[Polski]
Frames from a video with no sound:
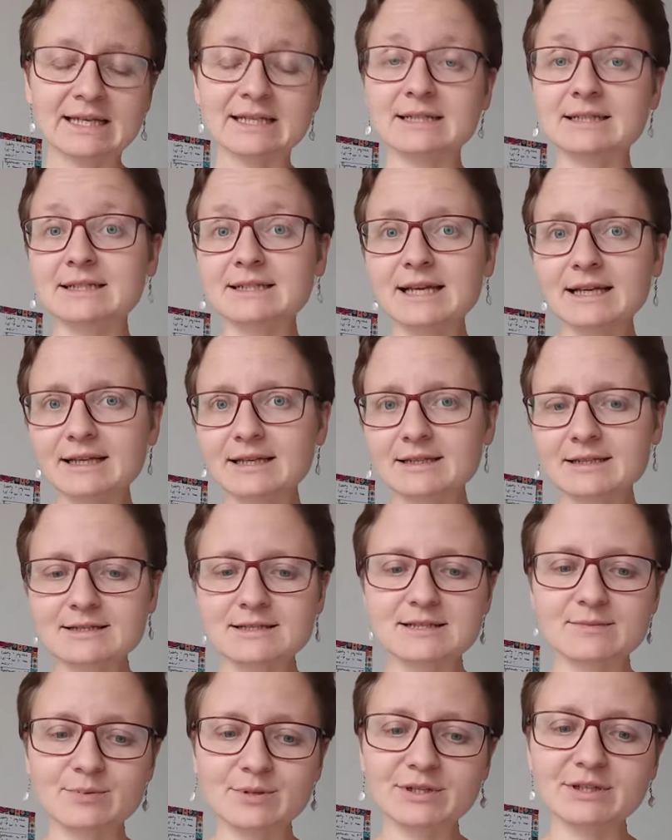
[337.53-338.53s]
Y, jakie
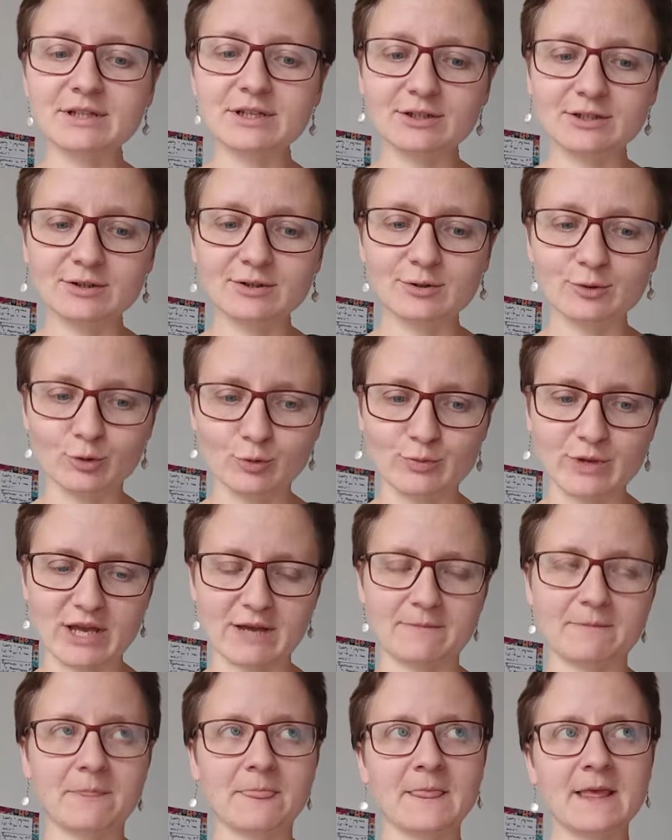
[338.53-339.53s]
dyscypliny lubię?
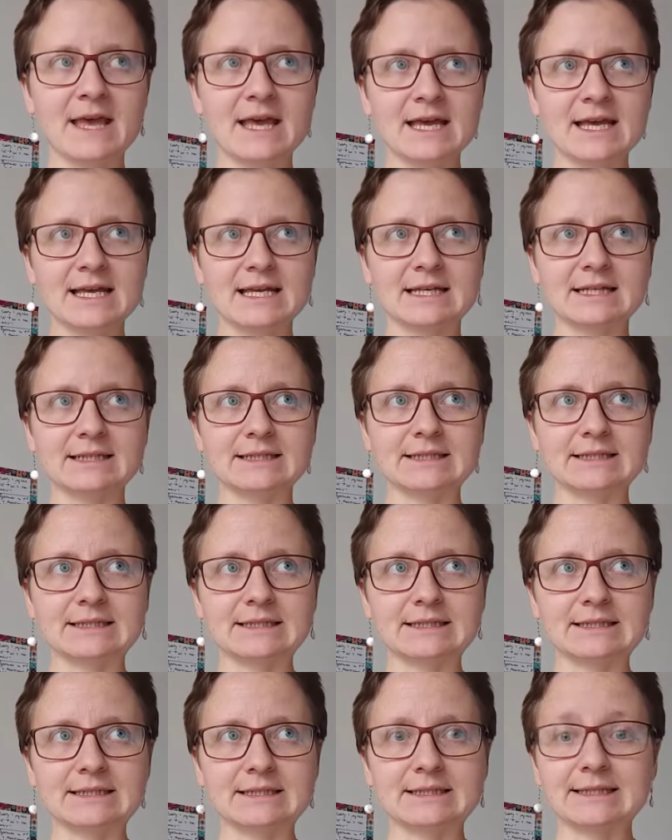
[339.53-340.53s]

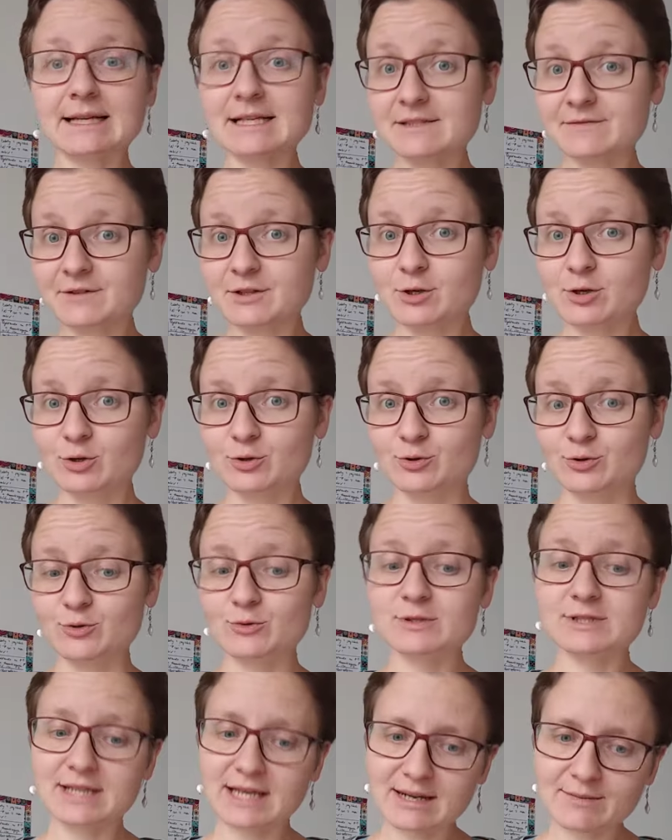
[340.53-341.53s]
Y, raz w tygodniu
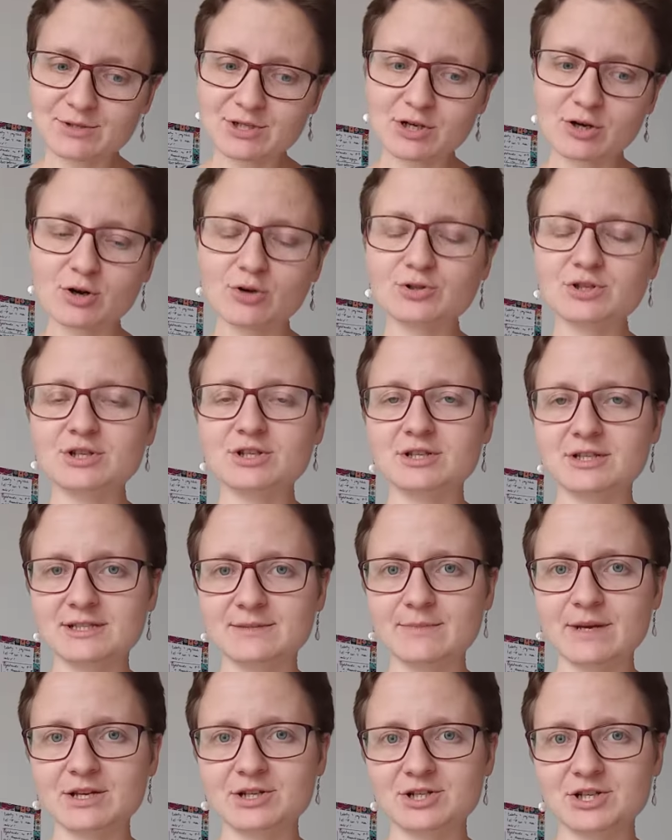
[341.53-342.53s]
staram się chodzić z
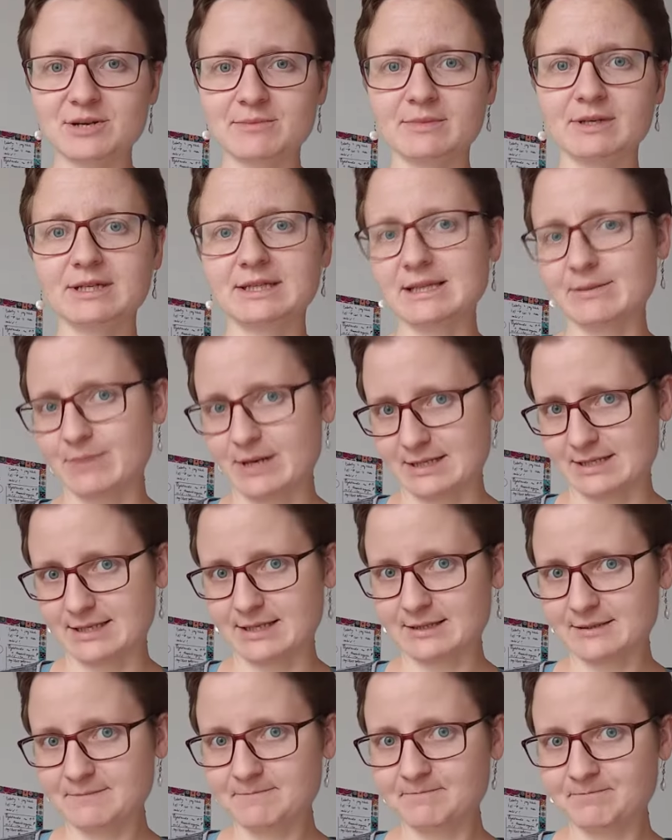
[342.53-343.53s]
mężem na
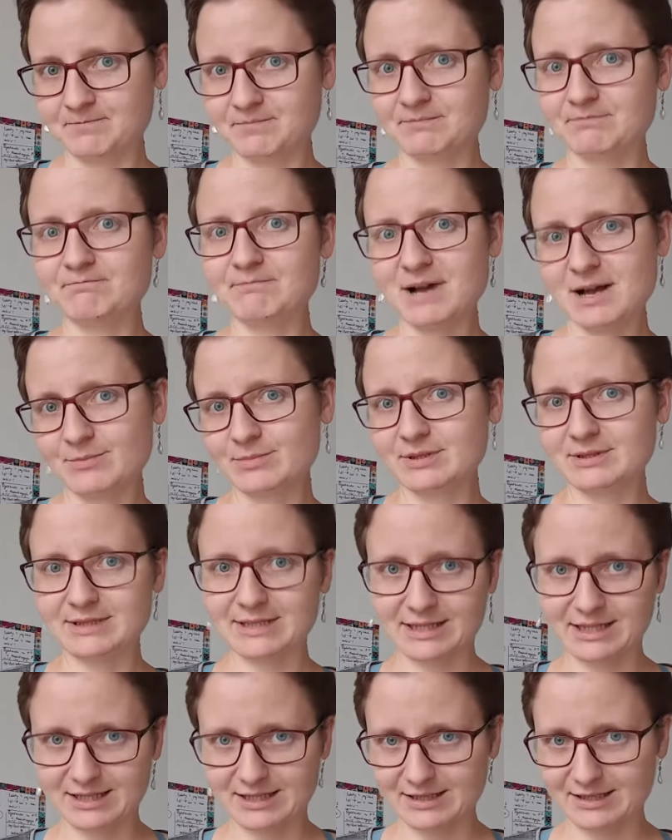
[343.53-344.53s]
basen. Mamy
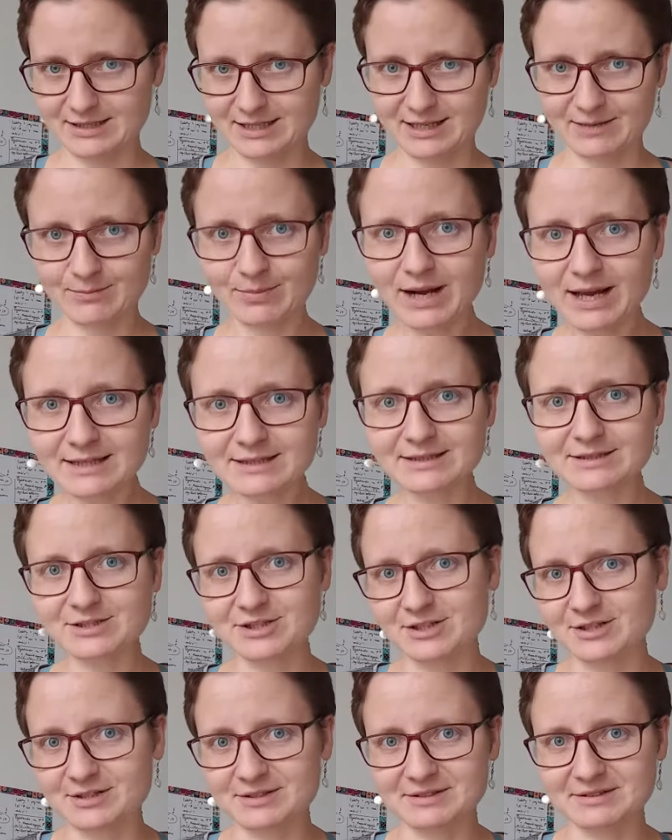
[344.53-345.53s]
taki, taki plan,
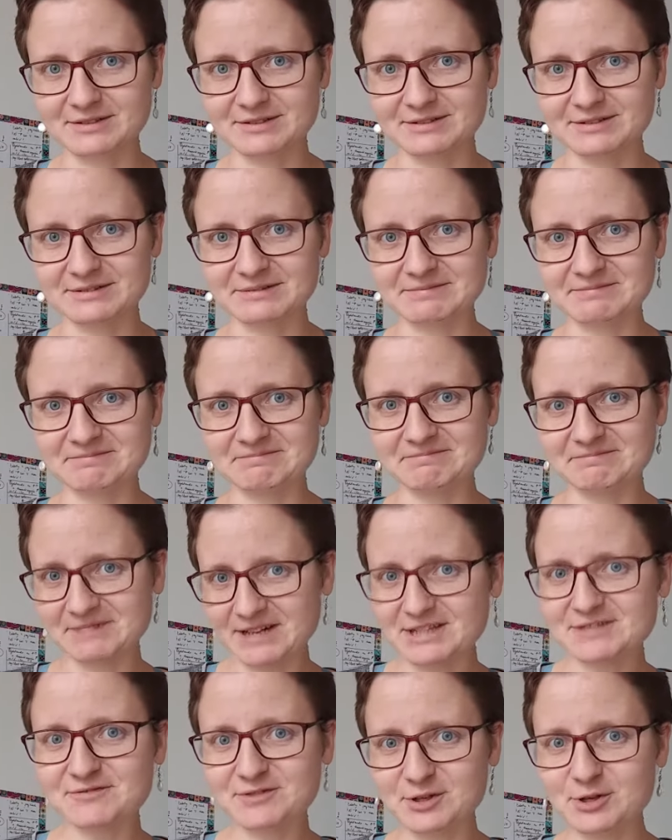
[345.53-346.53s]
że y,
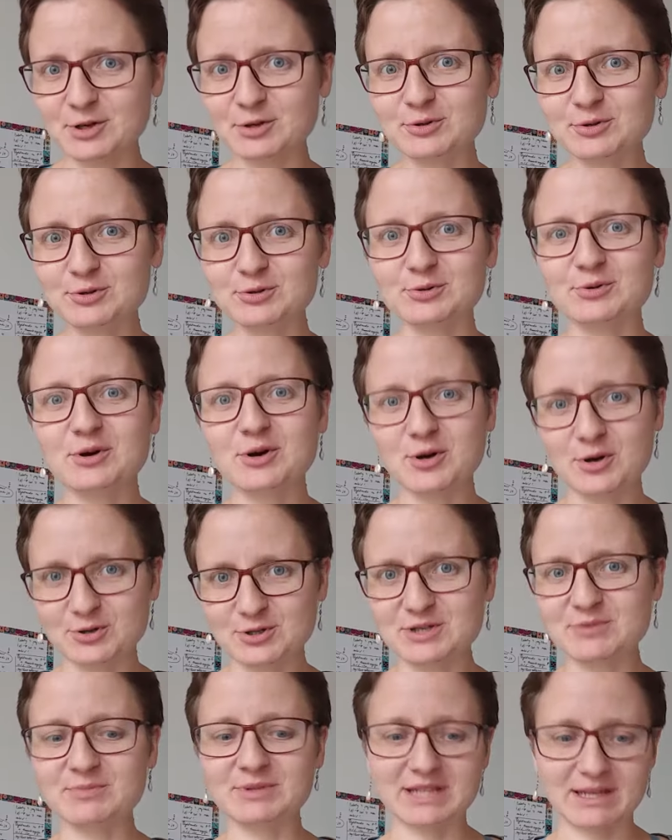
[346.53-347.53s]
raz w tygodniu
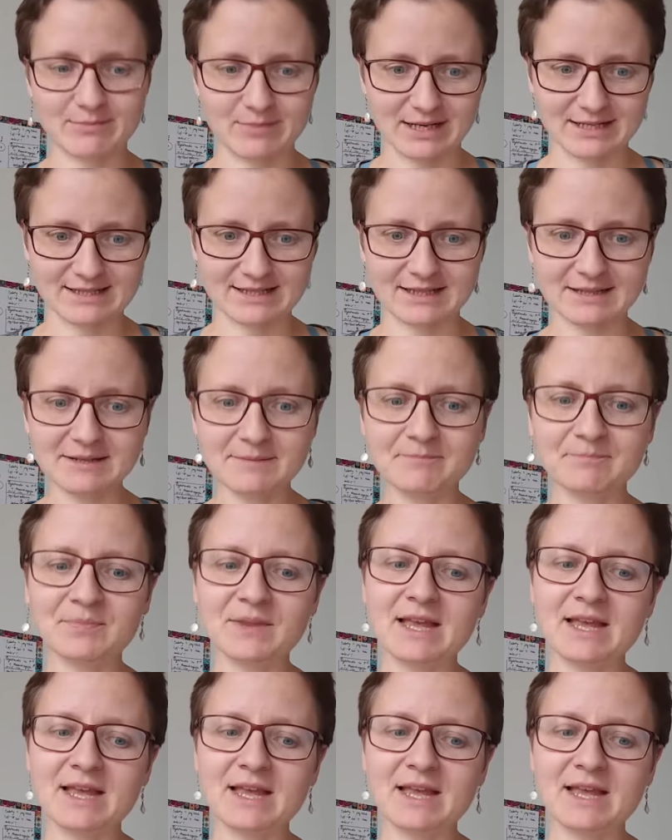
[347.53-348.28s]
chodzimy na basen.